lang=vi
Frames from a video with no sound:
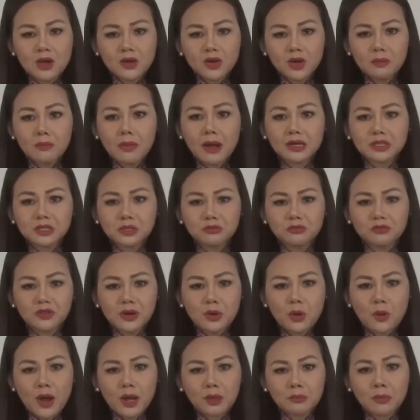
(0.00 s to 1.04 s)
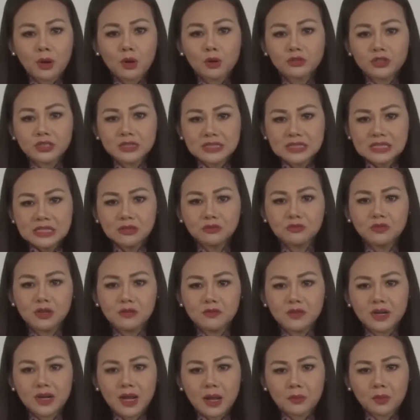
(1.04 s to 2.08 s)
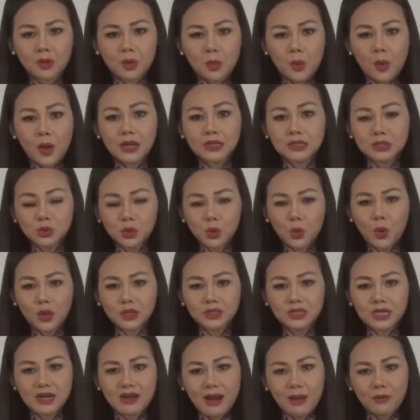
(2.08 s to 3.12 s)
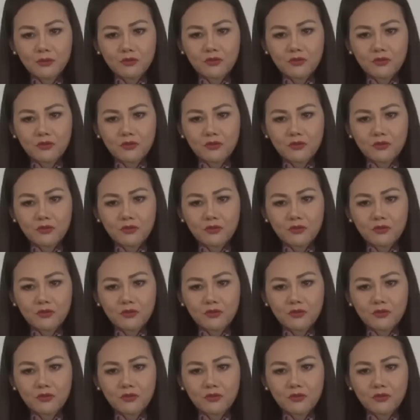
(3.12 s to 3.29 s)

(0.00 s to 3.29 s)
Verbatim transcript: Có mặt trong phái đoàn báo chí phía Việt Nam Cộng Hòa suốt quá trình đàm